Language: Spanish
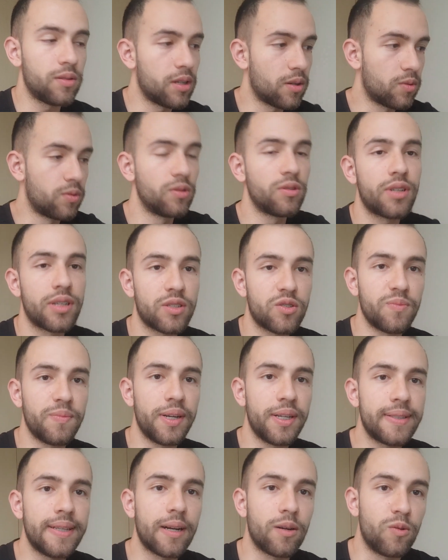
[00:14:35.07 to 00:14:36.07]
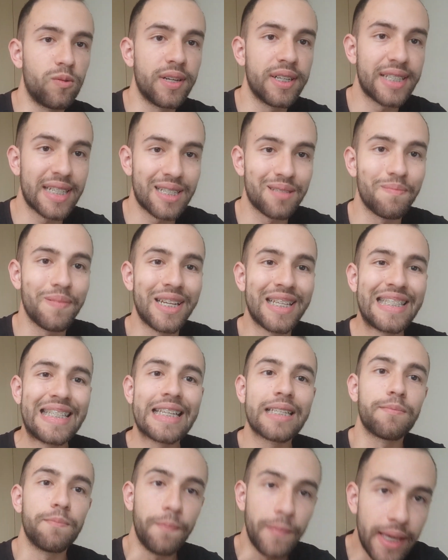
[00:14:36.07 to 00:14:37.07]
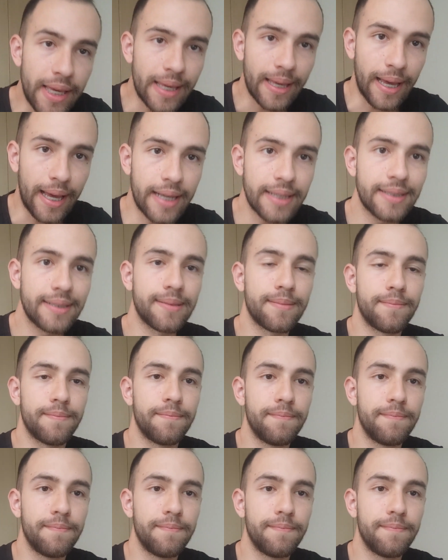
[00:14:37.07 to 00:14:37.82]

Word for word: algunos resúmenes de algunas experiencias mías,